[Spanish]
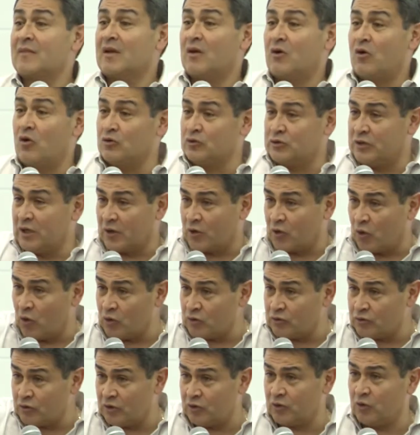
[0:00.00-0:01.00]
Con
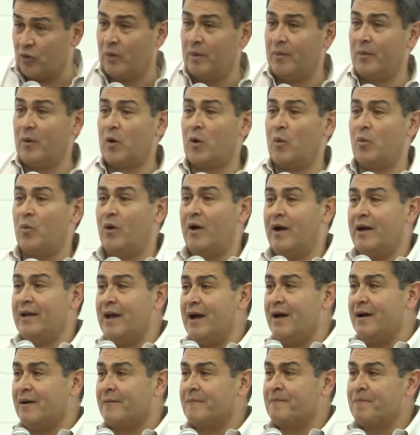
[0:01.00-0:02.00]
Secrux anduvimos con vos
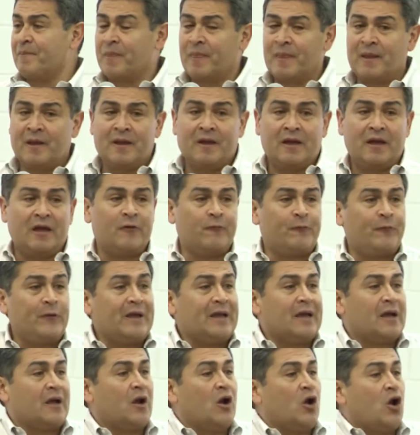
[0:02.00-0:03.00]
allá. En
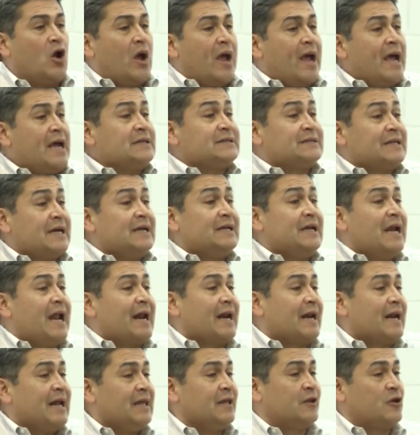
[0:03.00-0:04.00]
fin, esa es
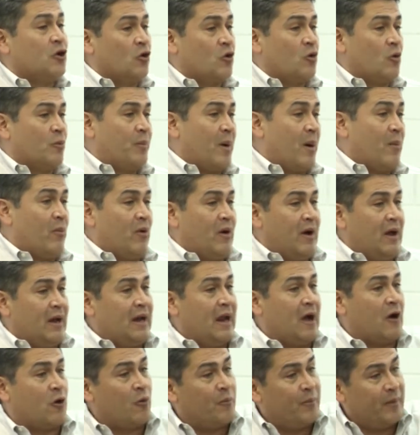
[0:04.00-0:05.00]
la red que ocupamos,
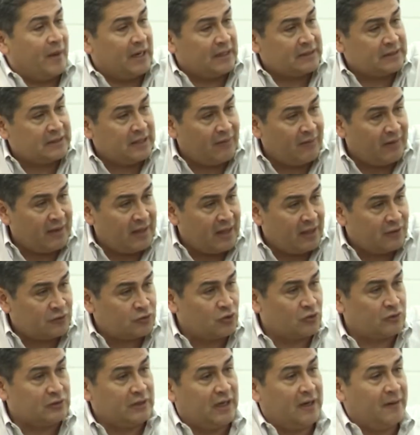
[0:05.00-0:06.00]
la cooperativa allá del
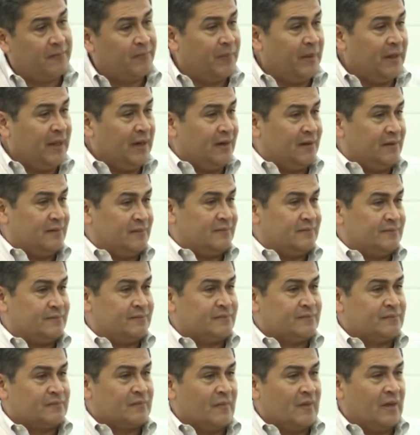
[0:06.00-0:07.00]
sur de la Empira.
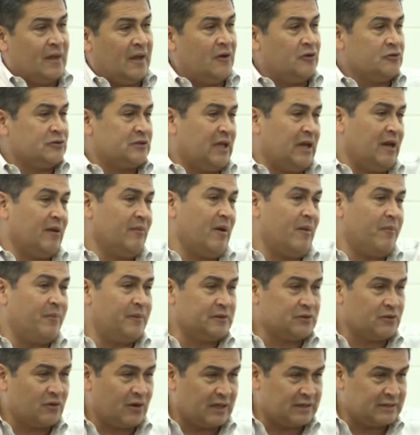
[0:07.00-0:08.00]
Ellos tienen más
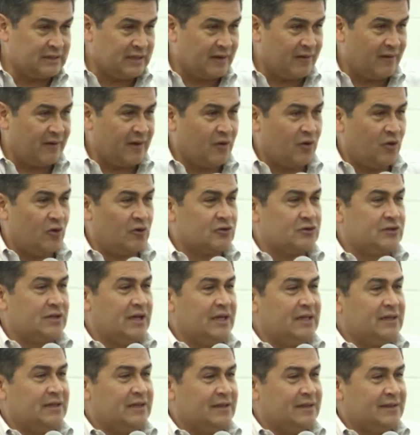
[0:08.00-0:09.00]
pisto casi que Banco de
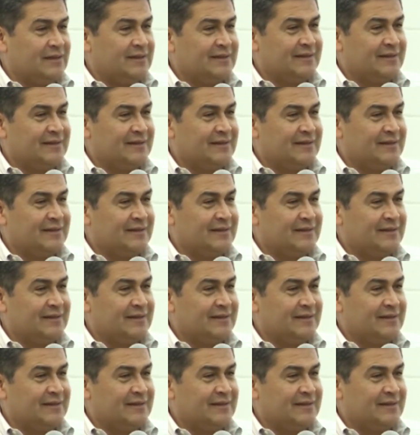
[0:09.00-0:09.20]
Occidente.